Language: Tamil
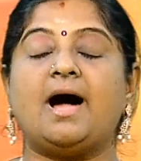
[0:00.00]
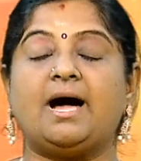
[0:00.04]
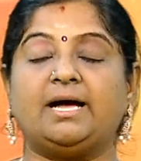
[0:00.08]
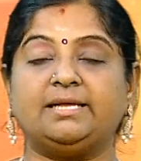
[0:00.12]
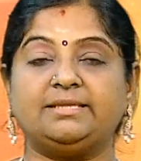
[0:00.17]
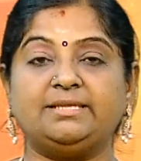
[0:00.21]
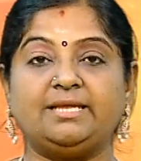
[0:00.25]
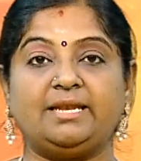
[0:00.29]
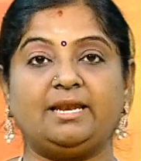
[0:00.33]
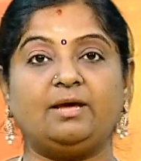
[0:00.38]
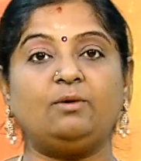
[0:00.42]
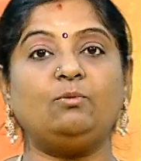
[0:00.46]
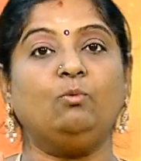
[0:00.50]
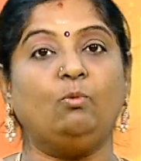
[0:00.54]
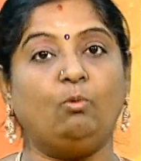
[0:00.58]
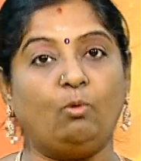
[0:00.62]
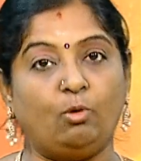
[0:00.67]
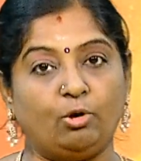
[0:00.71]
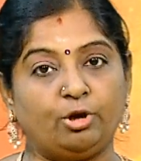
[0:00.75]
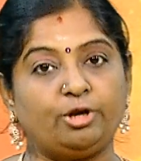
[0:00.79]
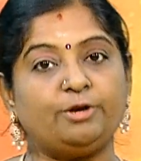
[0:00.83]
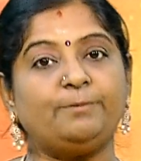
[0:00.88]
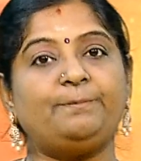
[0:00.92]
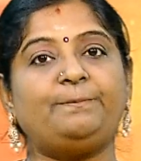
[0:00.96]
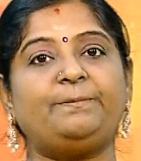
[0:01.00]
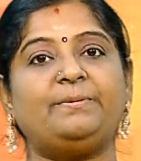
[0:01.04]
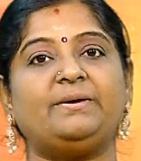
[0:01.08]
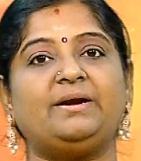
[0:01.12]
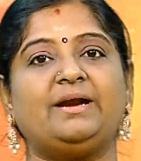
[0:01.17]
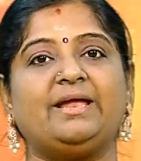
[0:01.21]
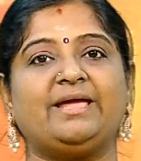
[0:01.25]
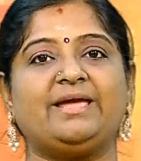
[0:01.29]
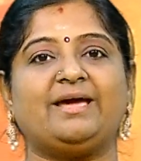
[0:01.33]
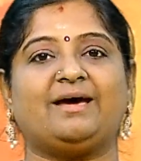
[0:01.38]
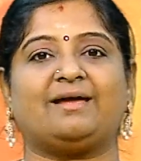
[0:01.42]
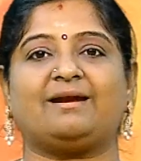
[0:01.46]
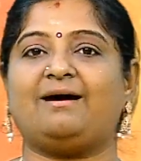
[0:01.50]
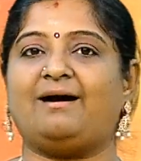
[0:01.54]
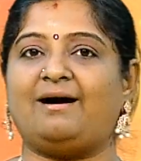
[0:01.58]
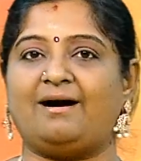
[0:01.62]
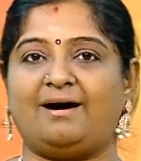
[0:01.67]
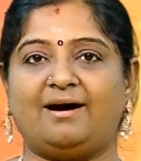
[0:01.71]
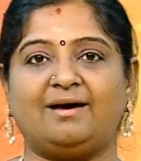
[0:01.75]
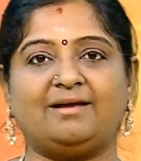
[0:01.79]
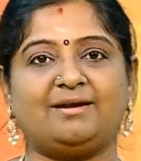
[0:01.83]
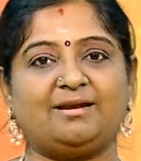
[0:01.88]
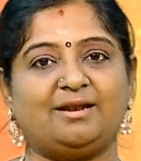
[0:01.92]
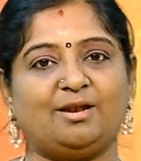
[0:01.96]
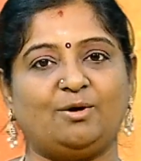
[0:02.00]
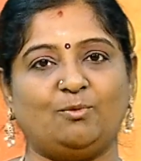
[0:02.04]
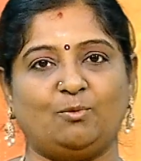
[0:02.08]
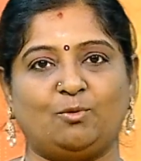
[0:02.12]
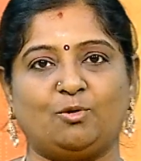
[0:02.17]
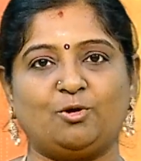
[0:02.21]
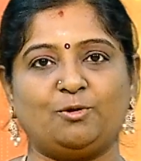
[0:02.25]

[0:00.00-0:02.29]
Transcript: அதில் ஒரு பிள்ளையார் ஆறில்